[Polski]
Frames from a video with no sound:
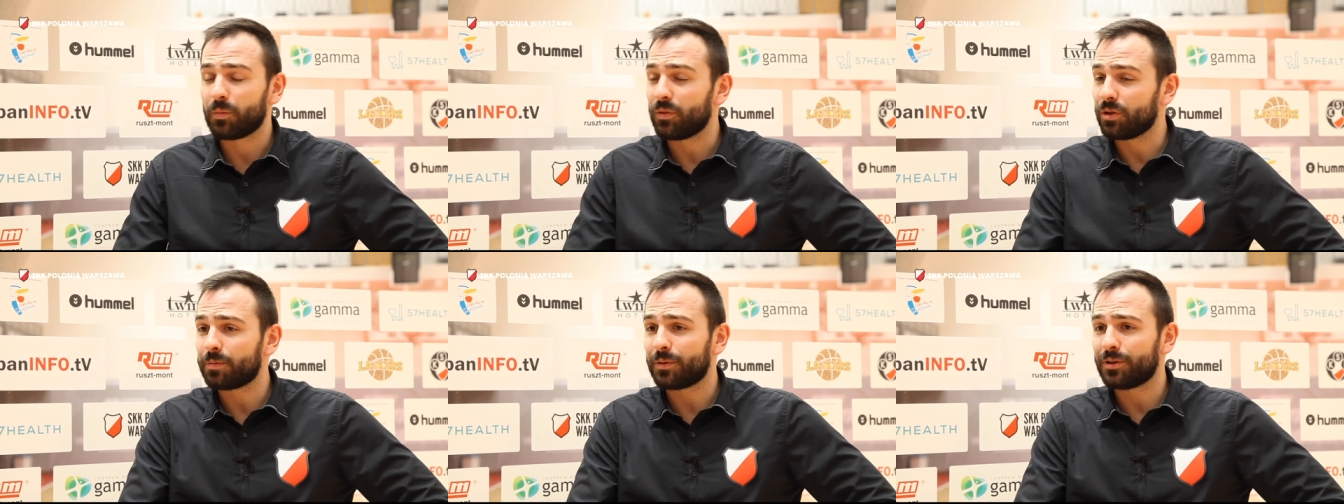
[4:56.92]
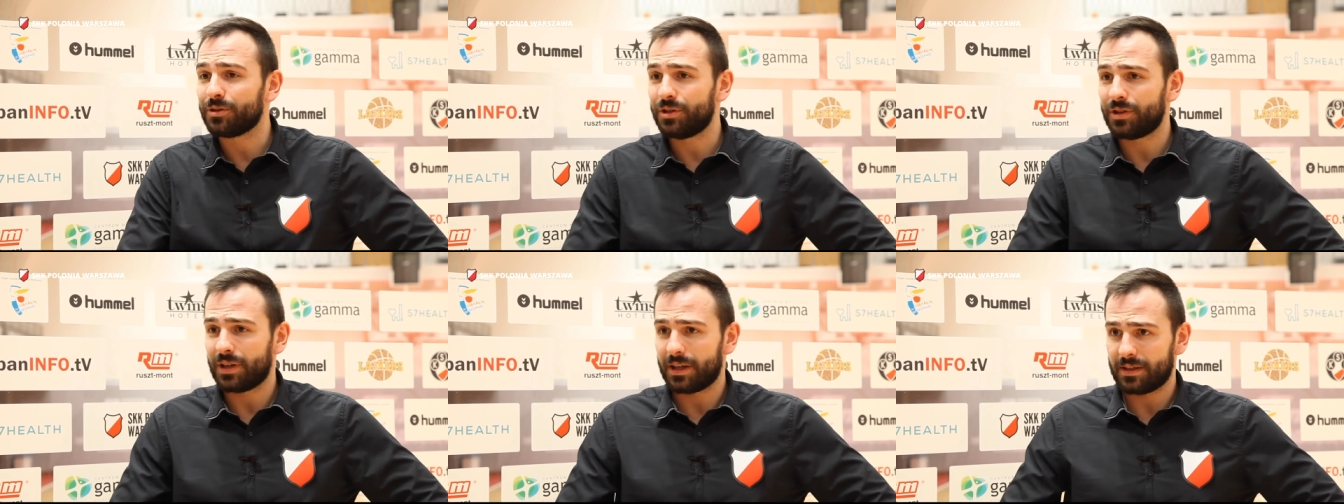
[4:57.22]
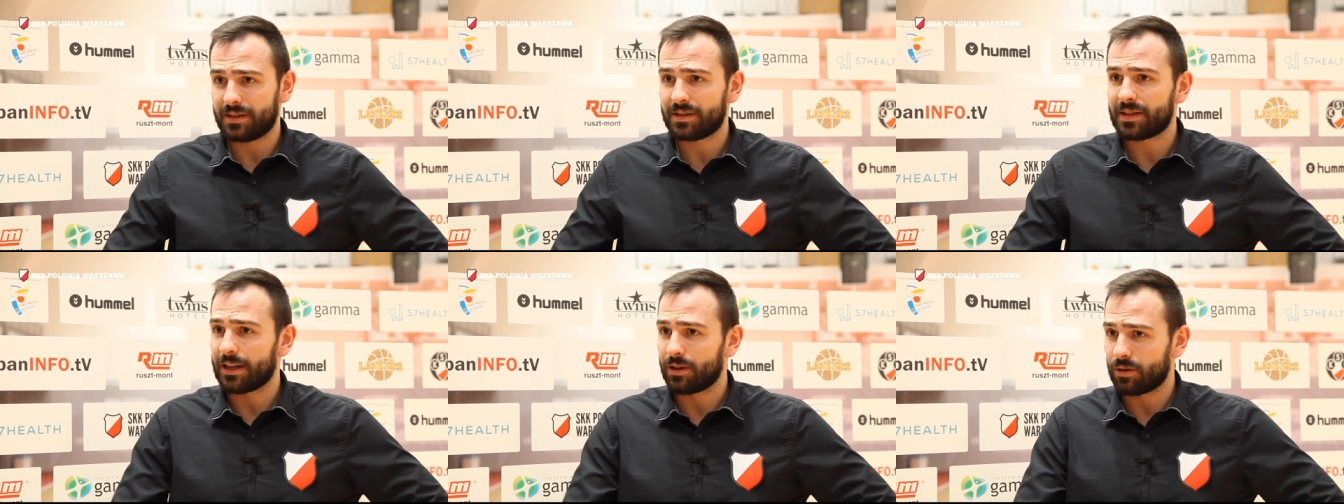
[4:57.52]
Montpol
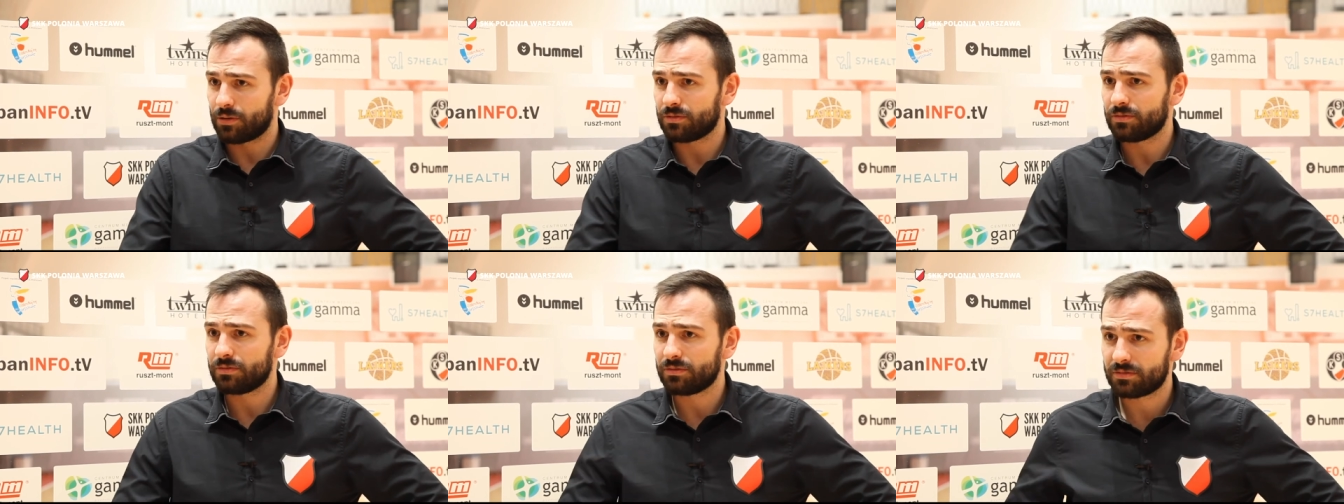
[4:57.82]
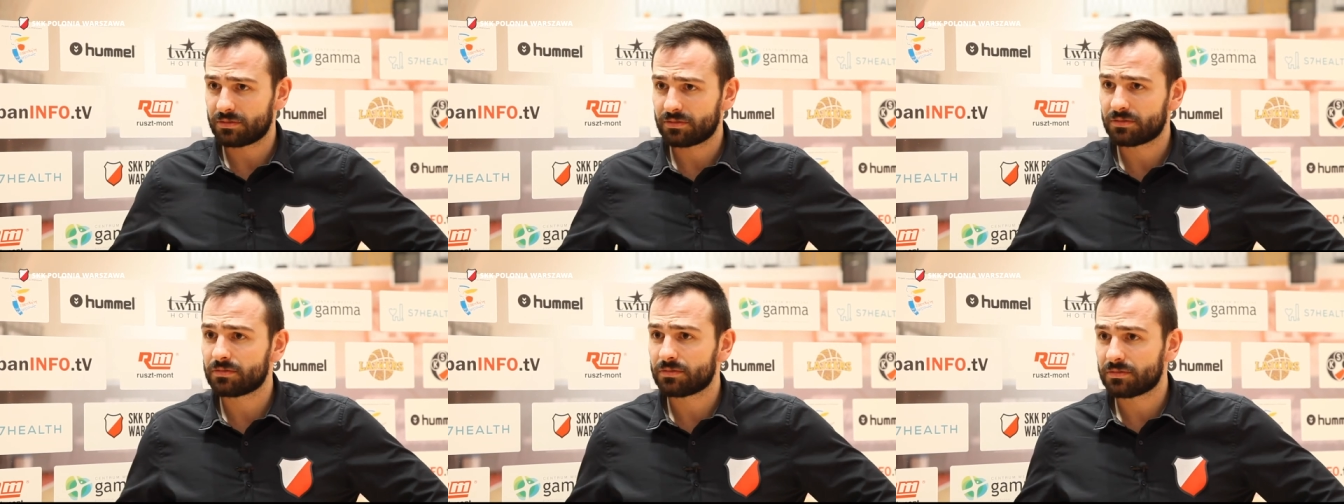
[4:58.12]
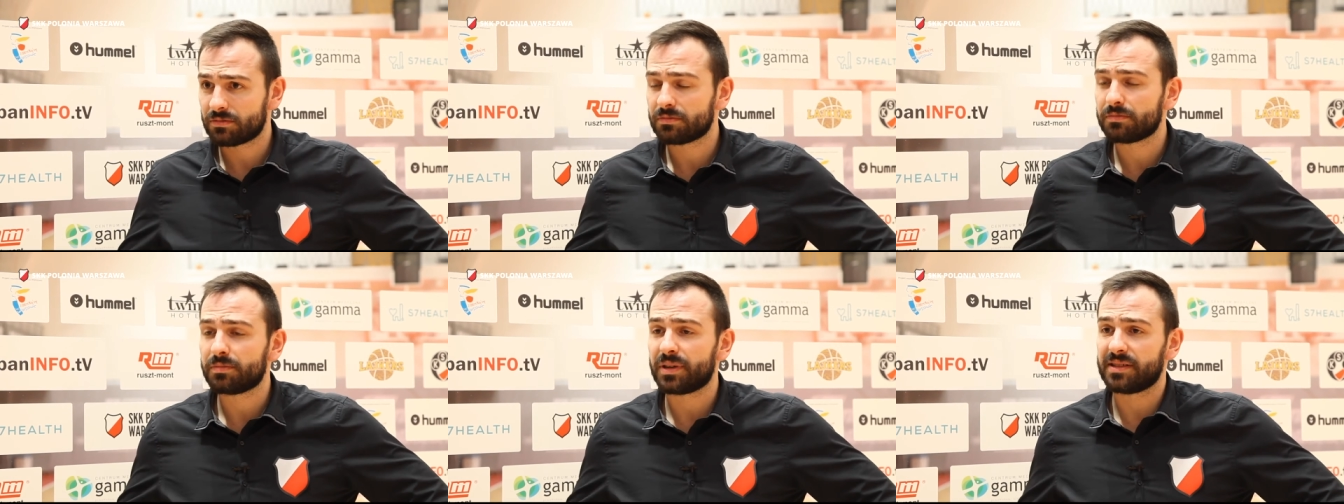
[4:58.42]
dzisiaj stanął
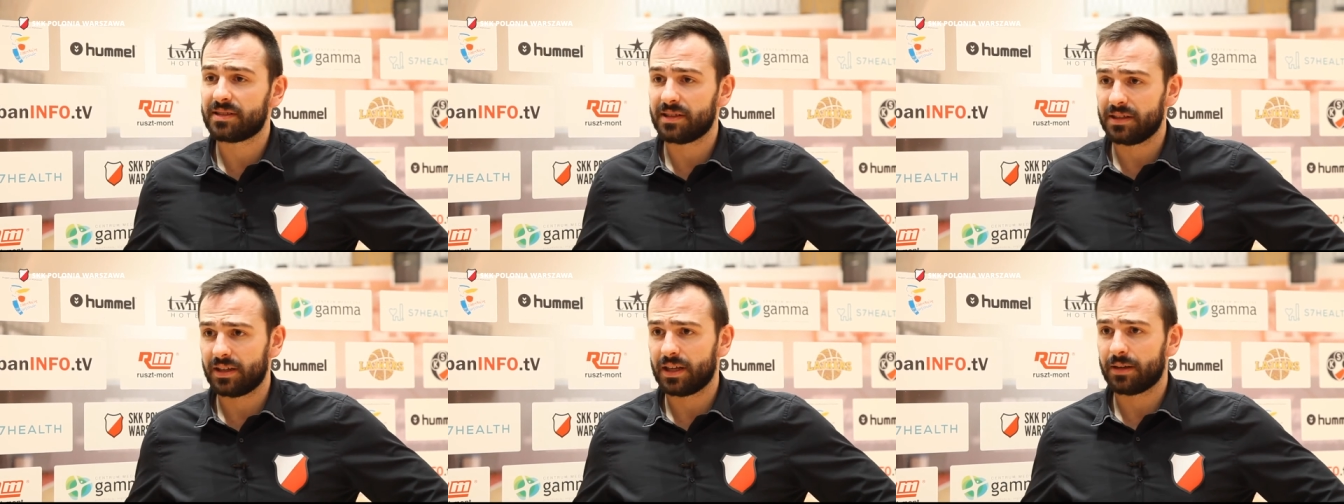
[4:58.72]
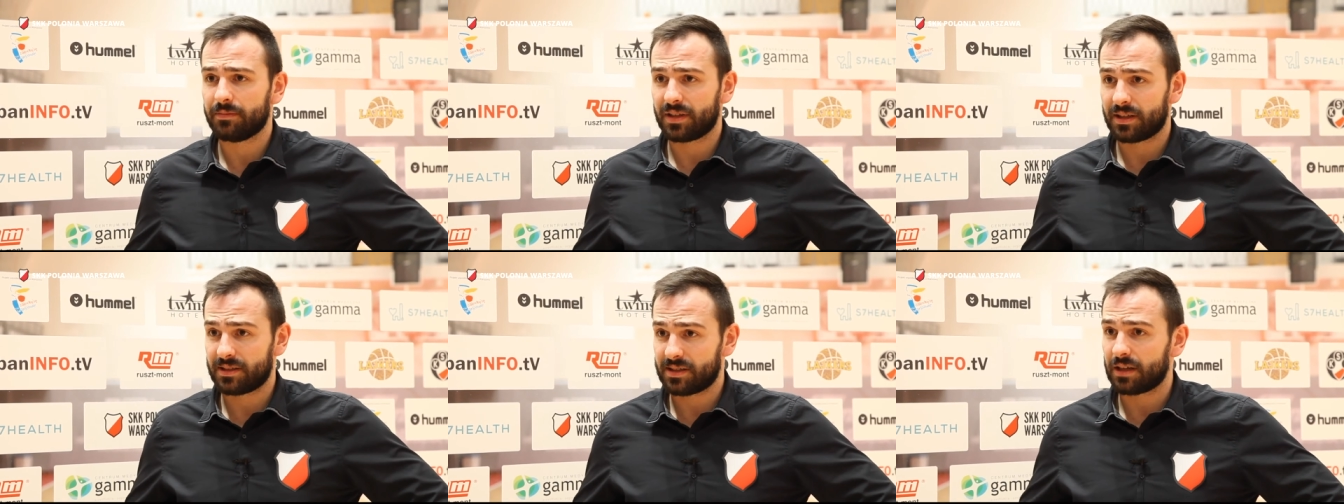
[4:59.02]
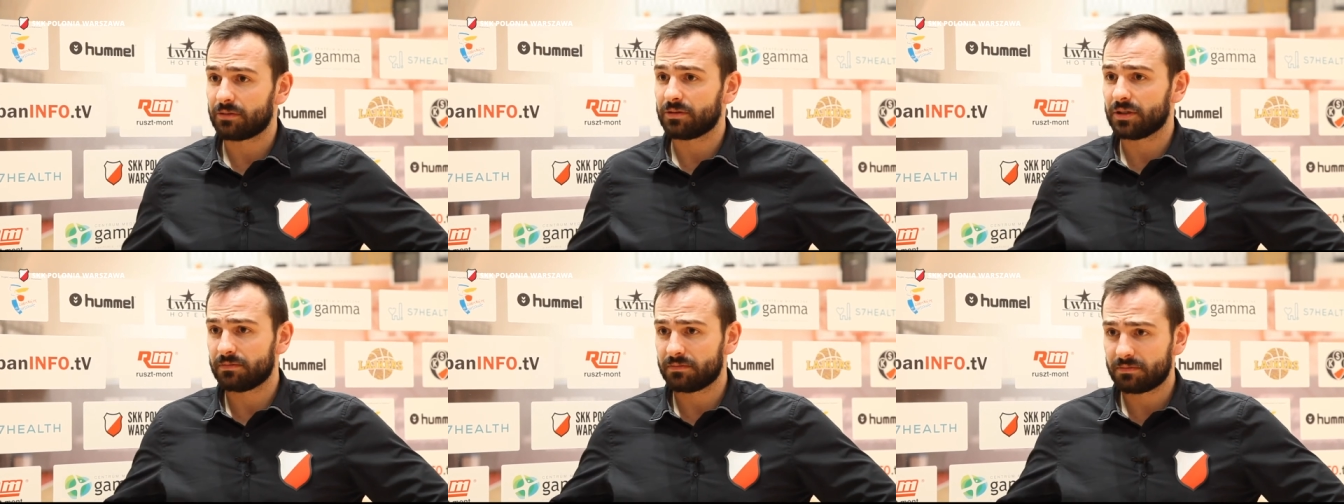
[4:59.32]
pressingiem na
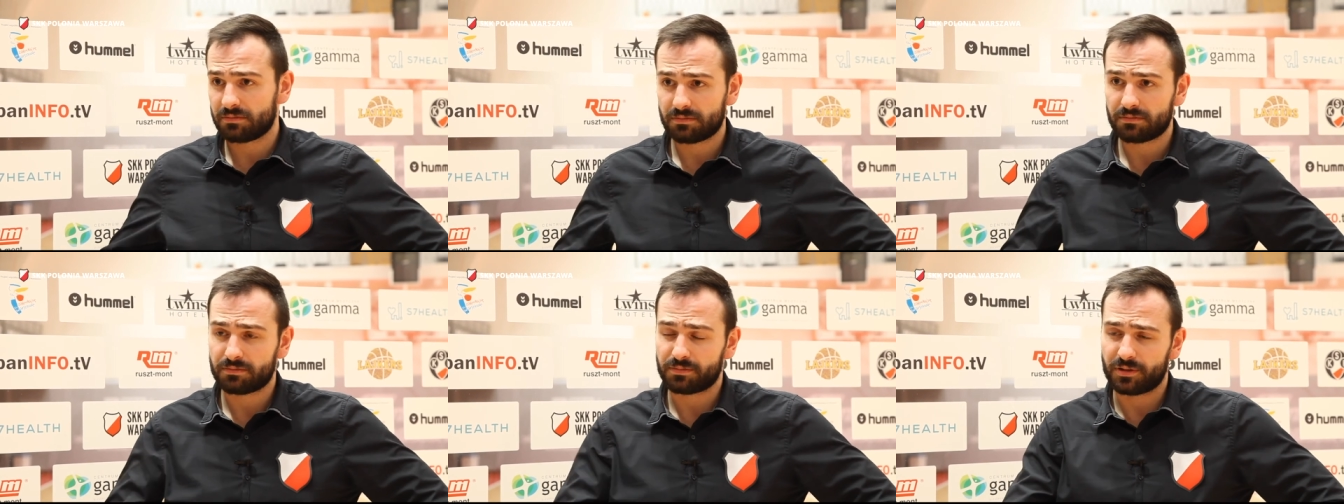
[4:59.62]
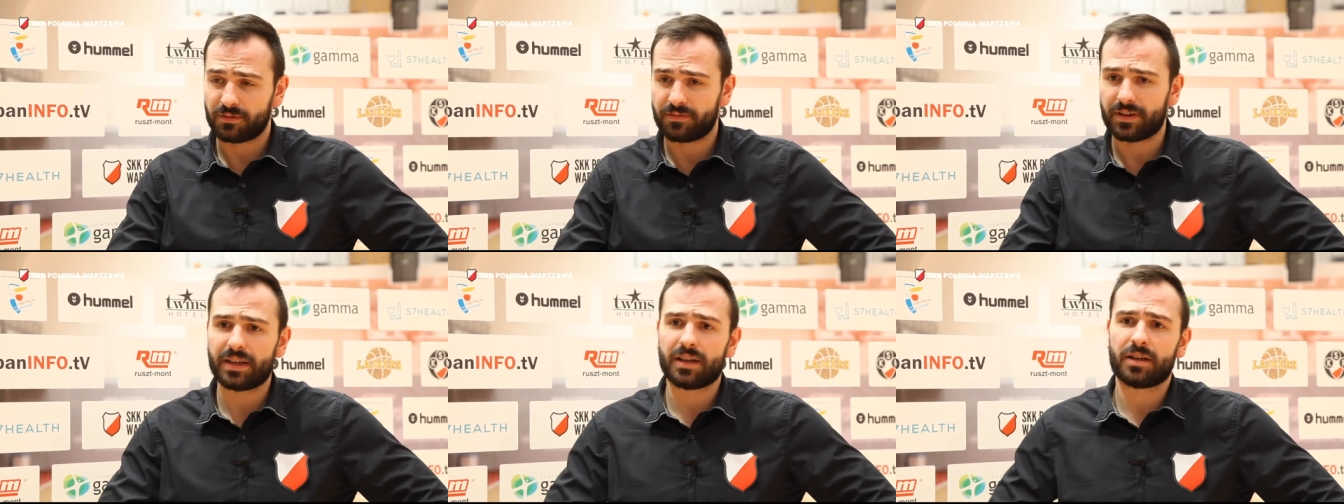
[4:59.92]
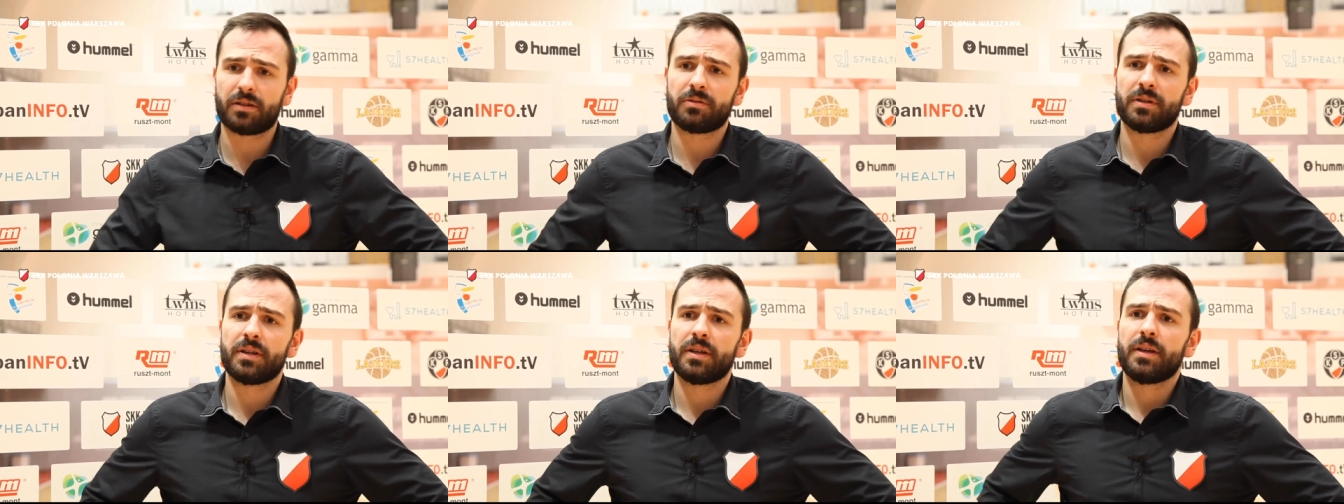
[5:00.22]
całym,
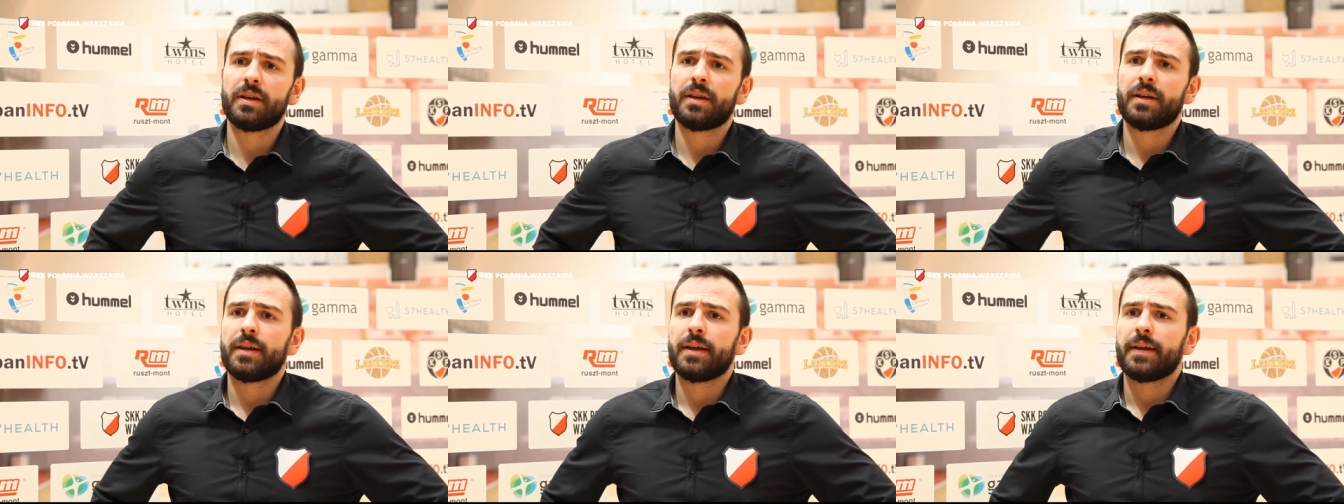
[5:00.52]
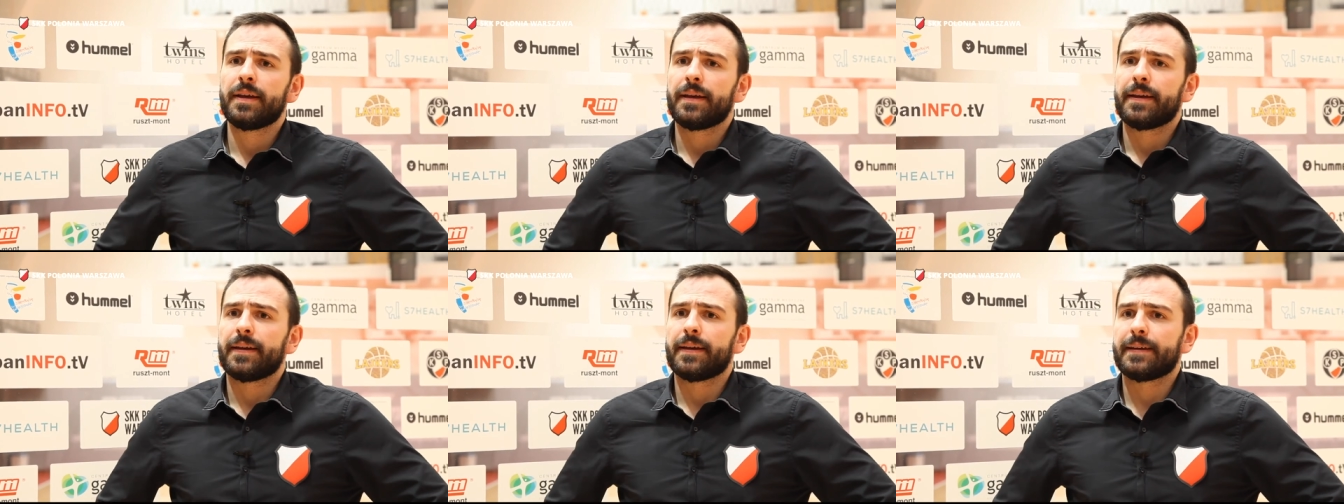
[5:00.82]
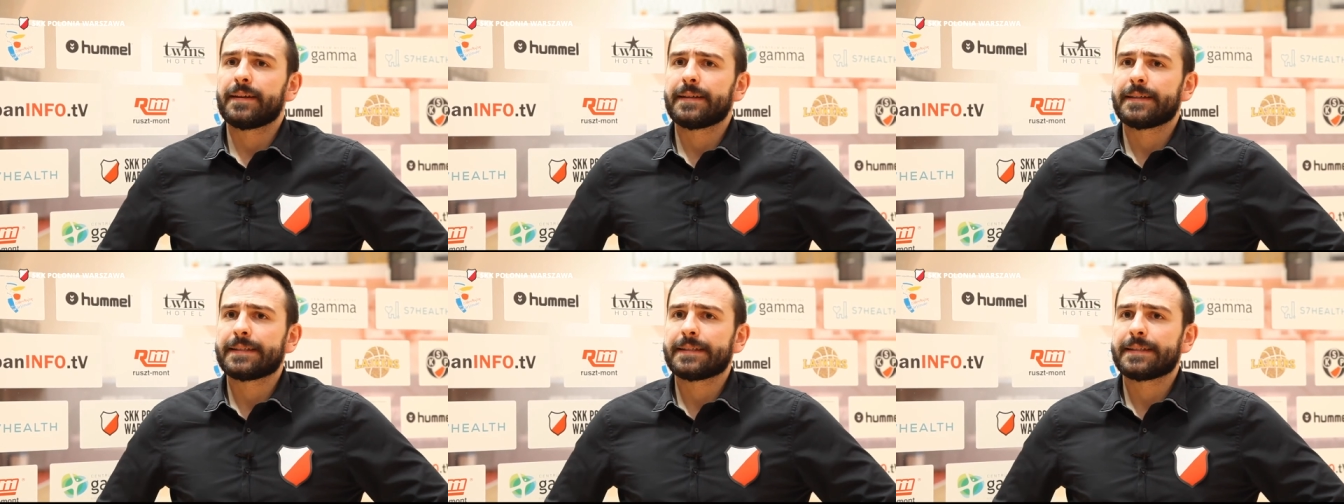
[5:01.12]
podwajał. E,